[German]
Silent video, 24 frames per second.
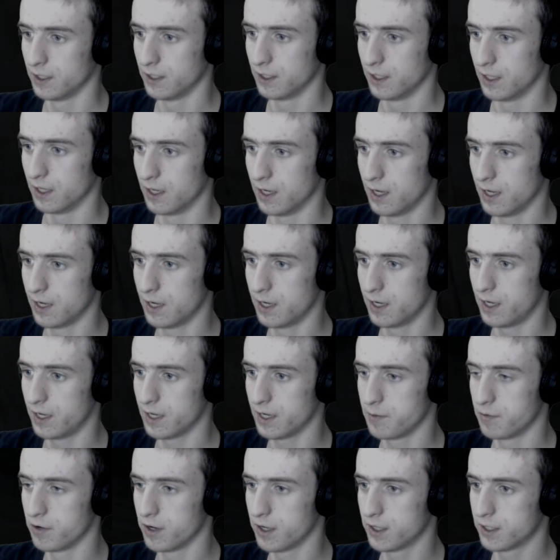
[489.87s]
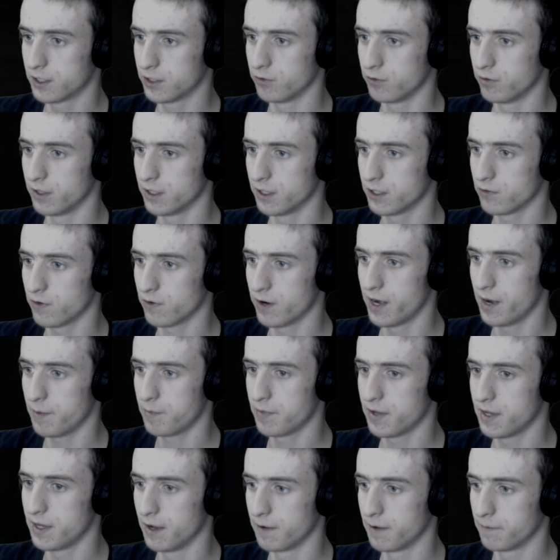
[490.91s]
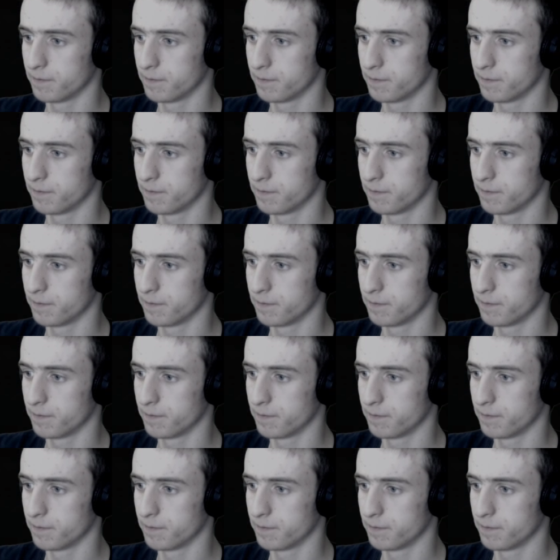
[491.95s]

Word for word: Ah, die Munition ist so knapp hier.